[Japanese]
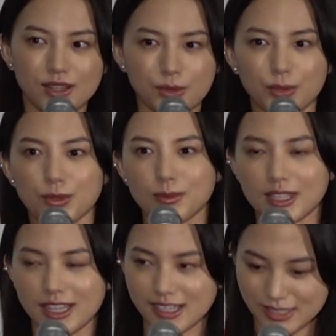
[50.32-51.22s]
こういう舞
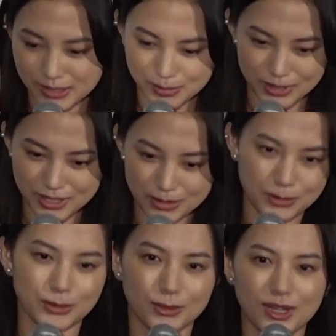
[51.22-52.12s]
台挨拶をできる
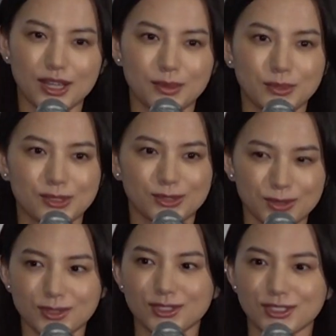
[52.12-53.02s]
ことがもうす
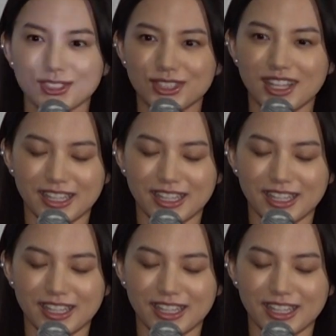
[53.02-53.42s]
ごくあ